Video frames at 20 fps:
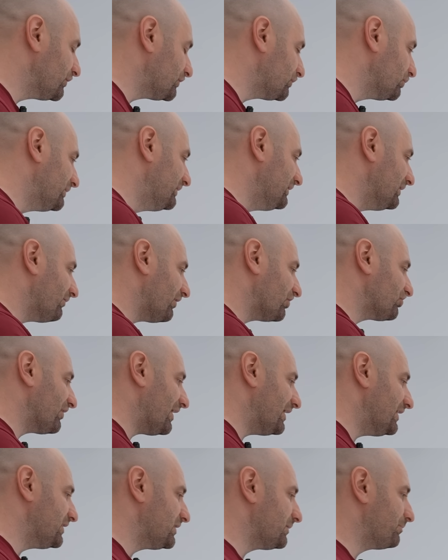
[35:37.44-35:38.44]
wirst du hier
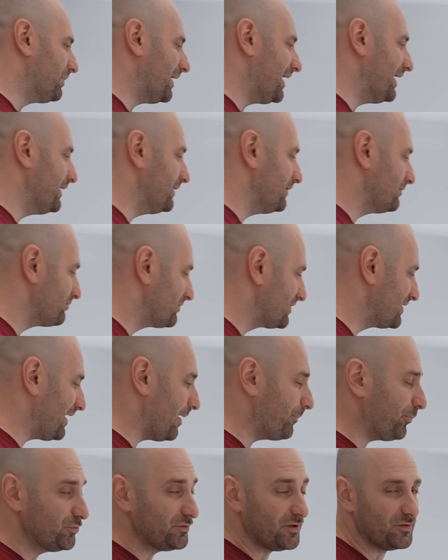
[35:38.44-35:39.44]
wahrscheinlich bei
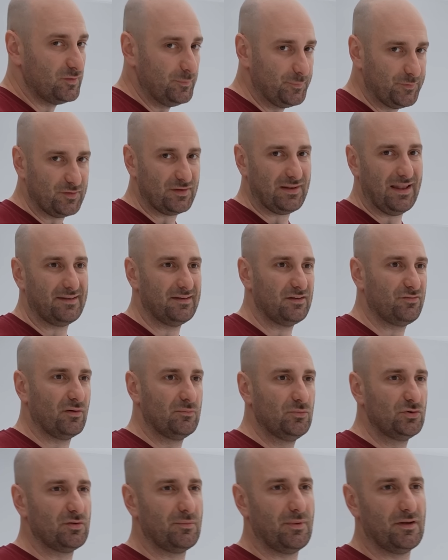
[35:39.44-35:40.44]
knapp unter 70 landen. Ich
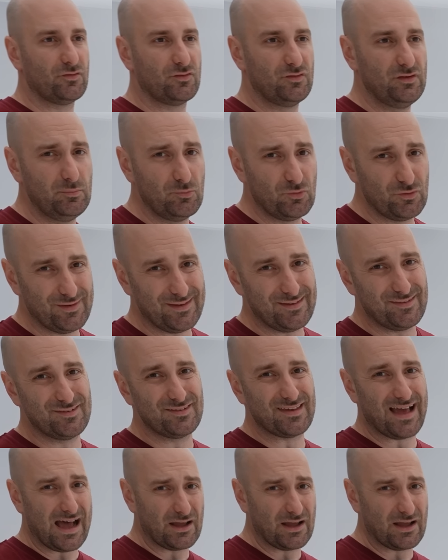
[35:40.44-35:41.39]
vermute mal so 67,